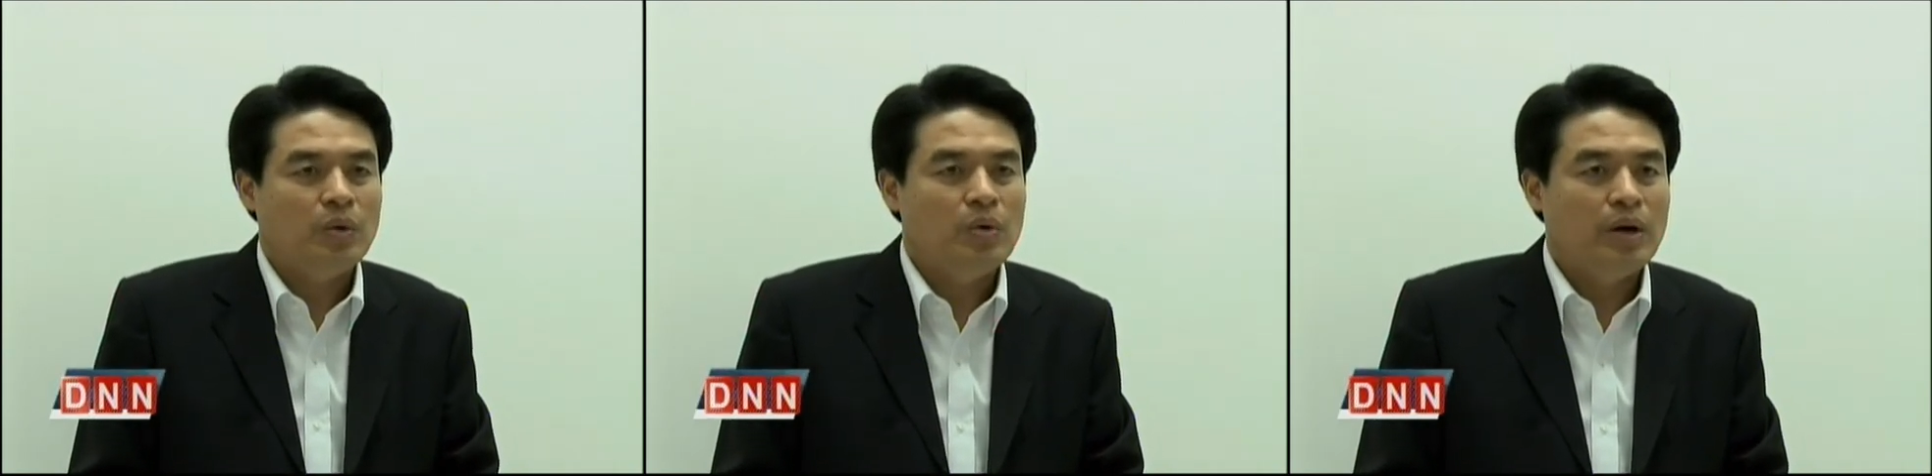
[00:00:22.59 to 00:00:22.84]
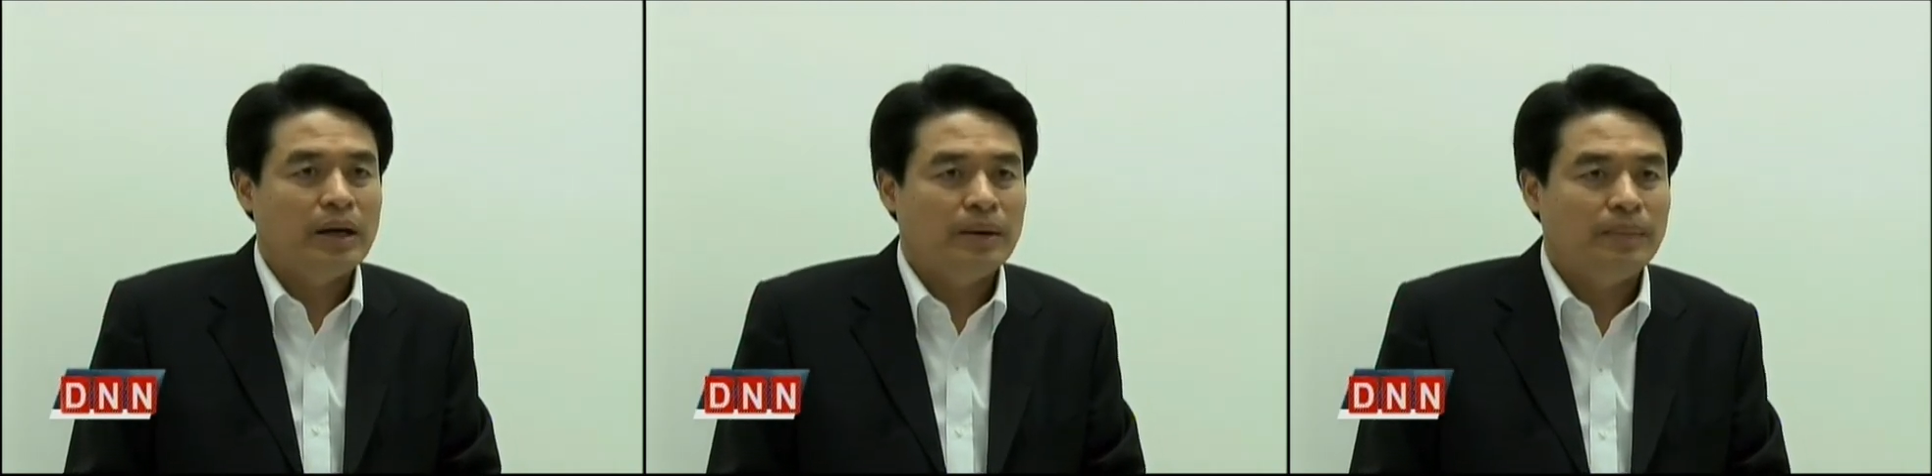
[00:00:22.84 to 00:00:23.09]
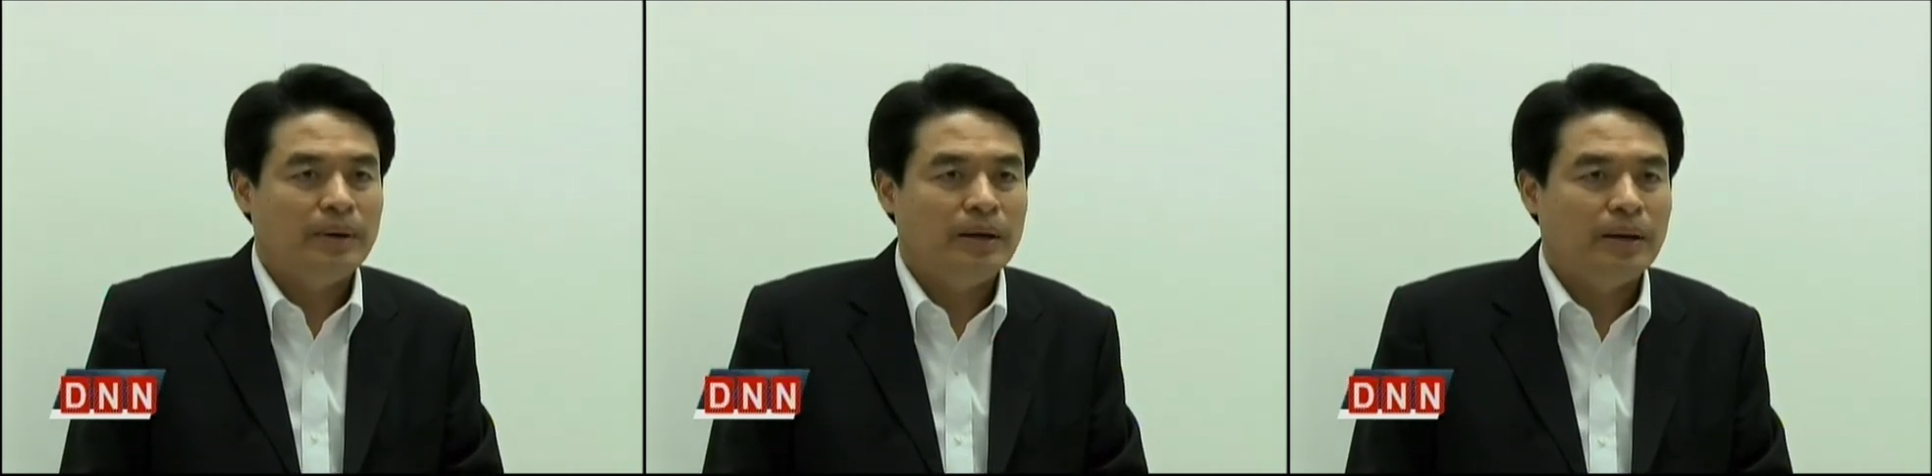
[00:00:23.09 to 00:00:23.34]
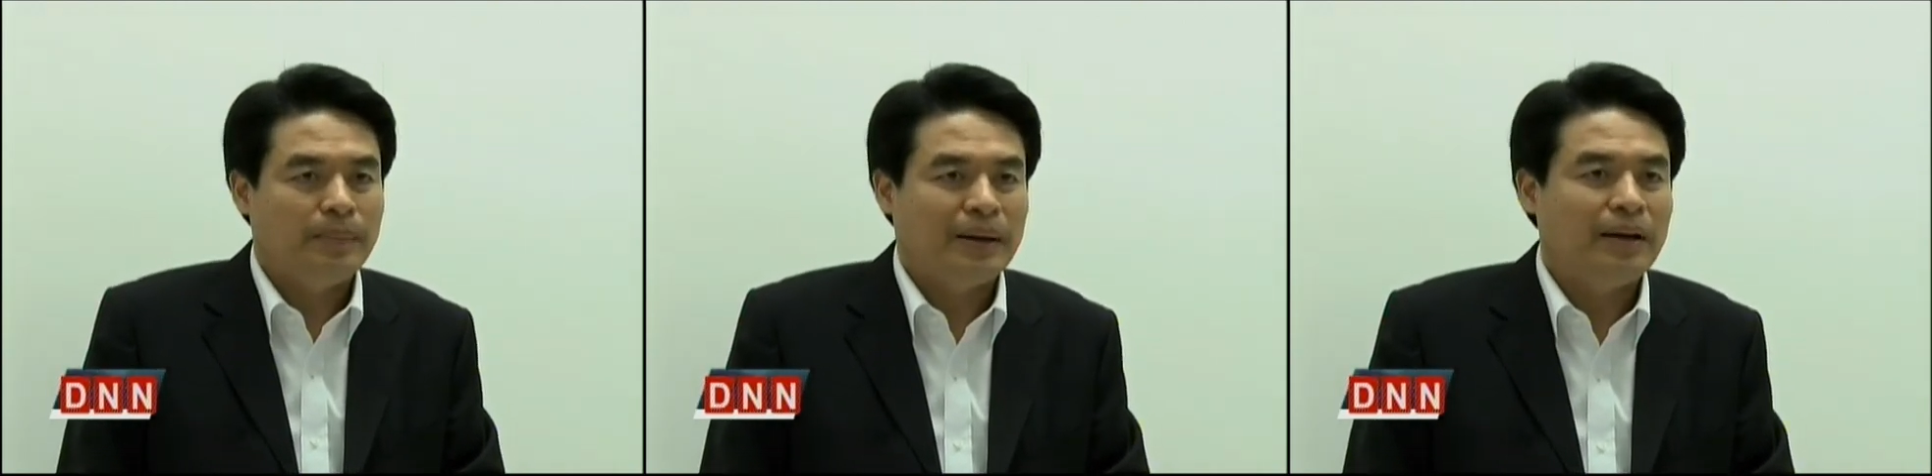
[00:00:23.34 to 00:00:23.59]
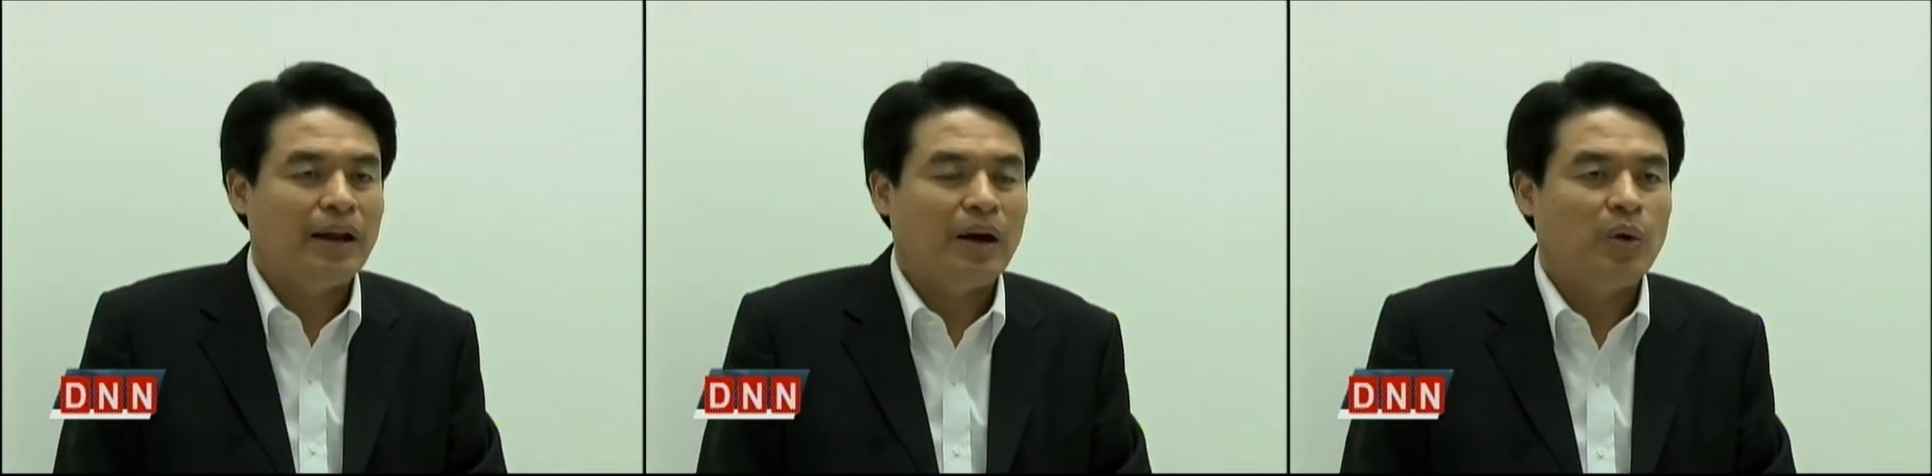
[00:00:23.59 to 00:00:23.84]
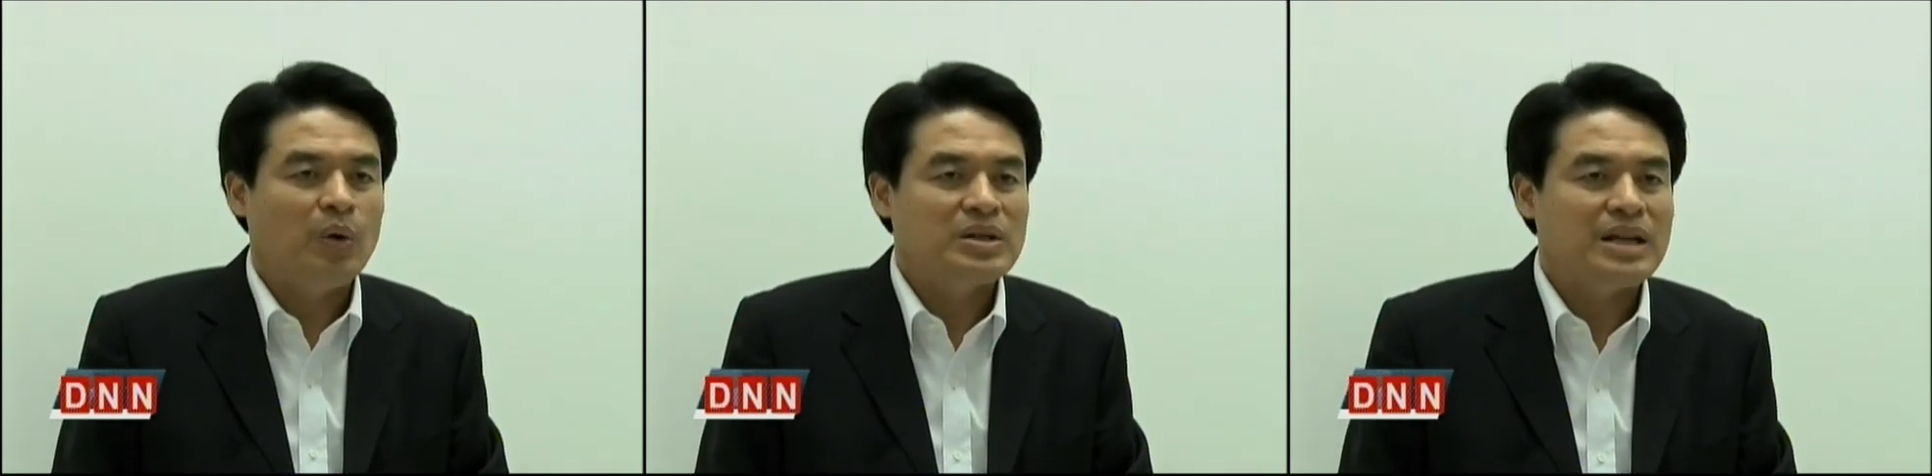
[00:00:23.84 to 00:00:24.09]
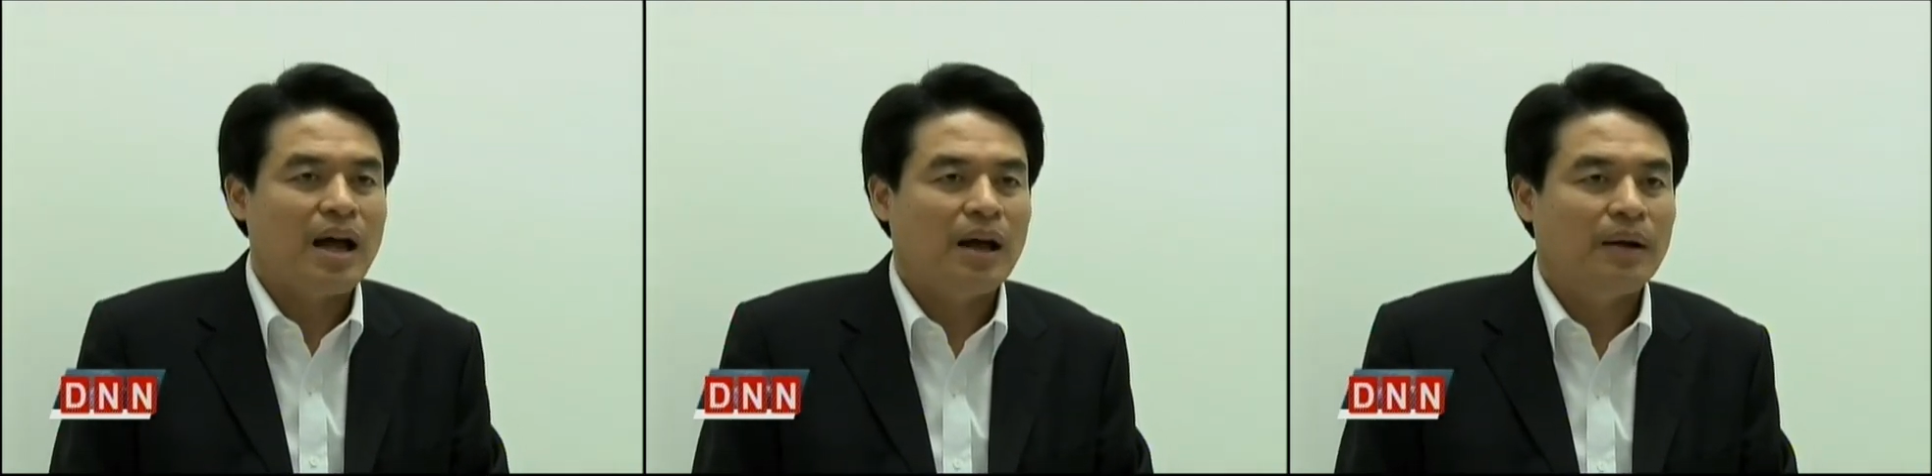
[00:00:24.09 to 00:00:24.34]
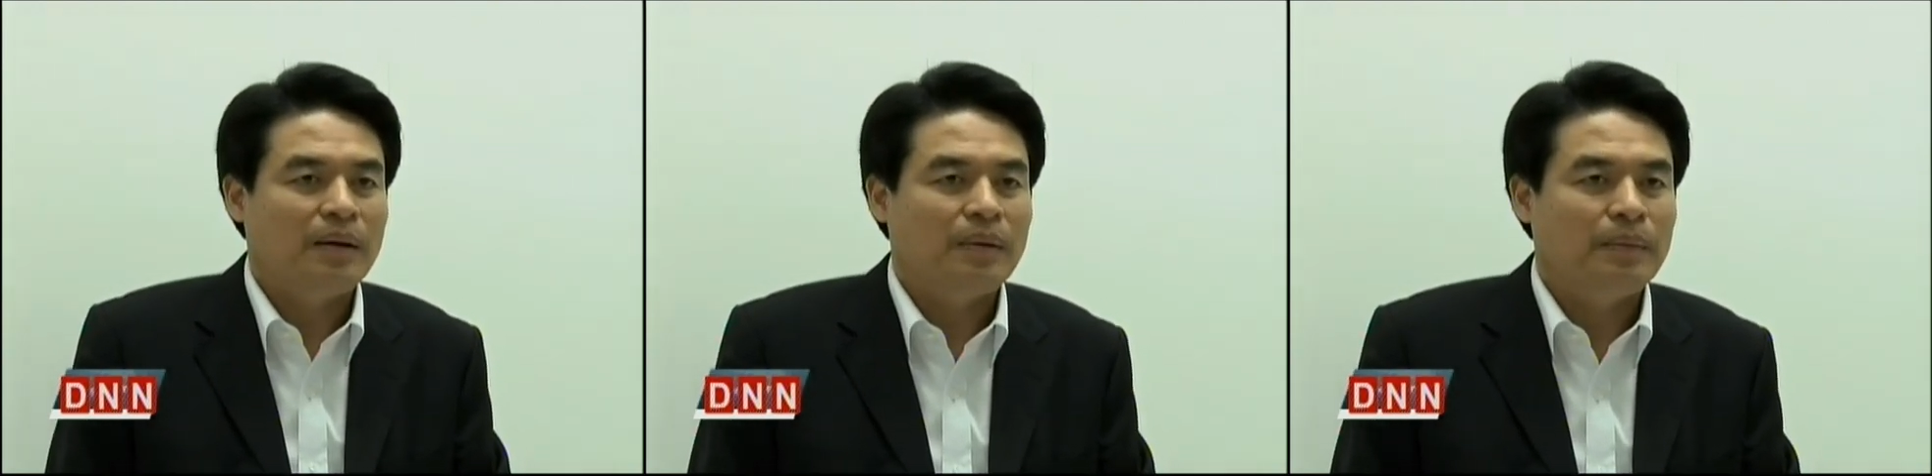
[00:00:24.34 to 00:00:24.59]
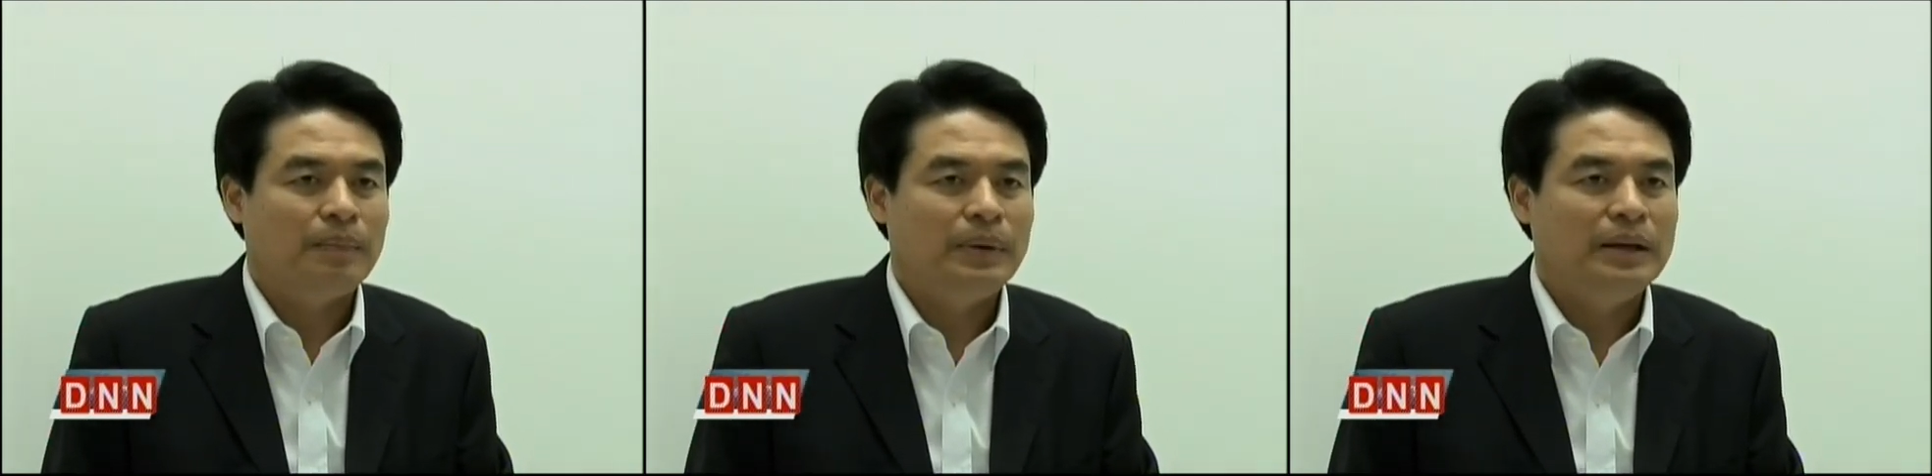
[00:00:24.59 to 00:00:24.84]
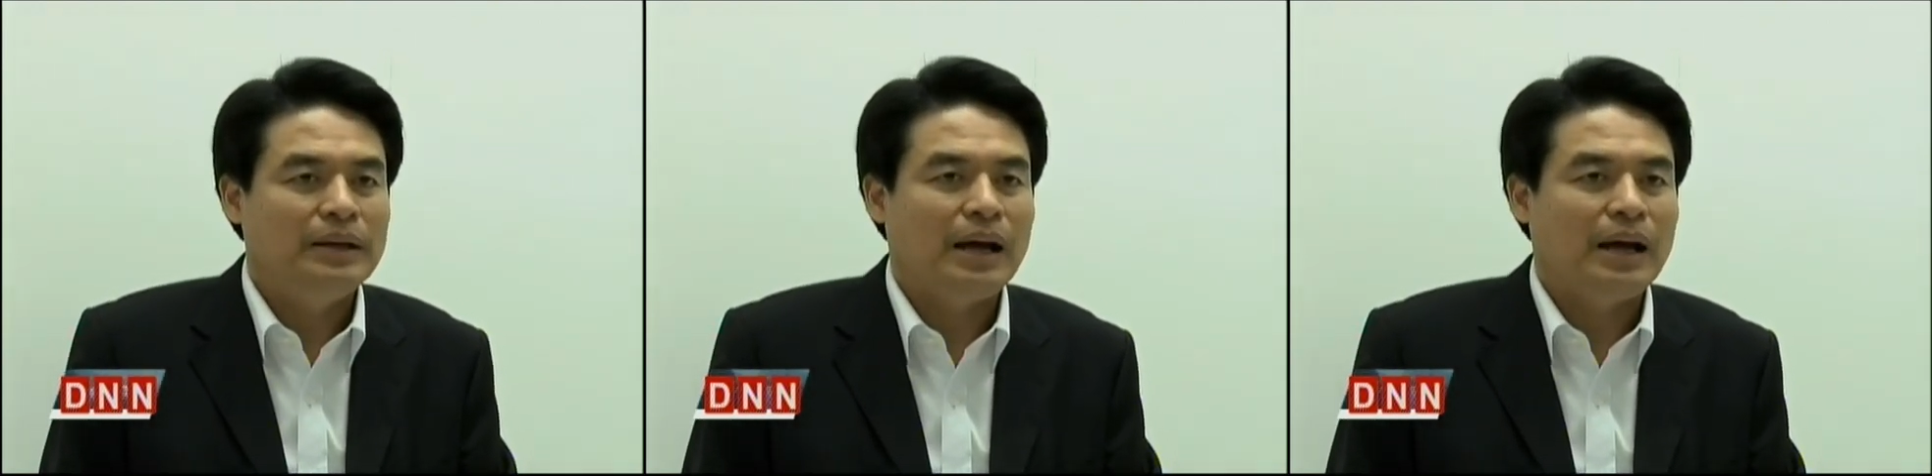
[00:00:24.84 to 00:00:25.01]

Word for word: ช่วยว่าการกระทรวงเกษตรและสหกรณ์